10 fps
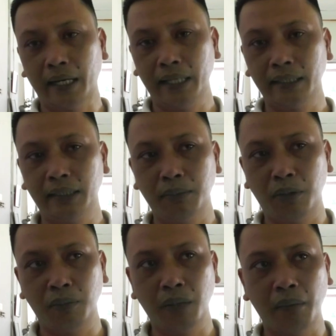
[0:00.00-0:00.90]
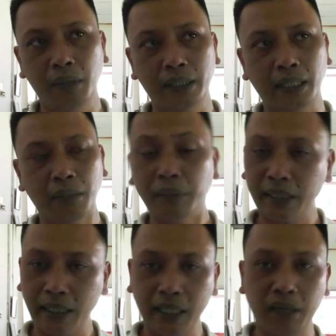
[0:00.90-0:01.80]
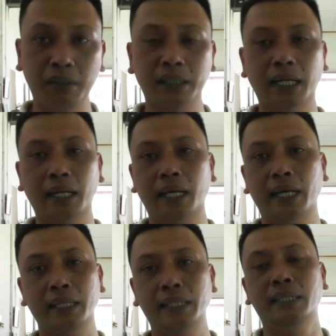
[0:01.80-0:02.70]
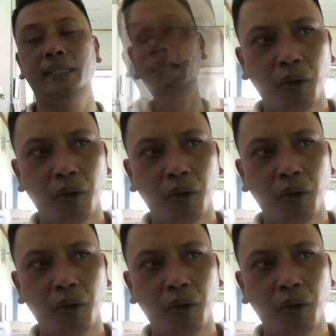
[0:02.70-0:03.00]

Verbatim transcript: ada yang sebelum mengambil sekarang bisa dengan bersekarang sekarang hari ini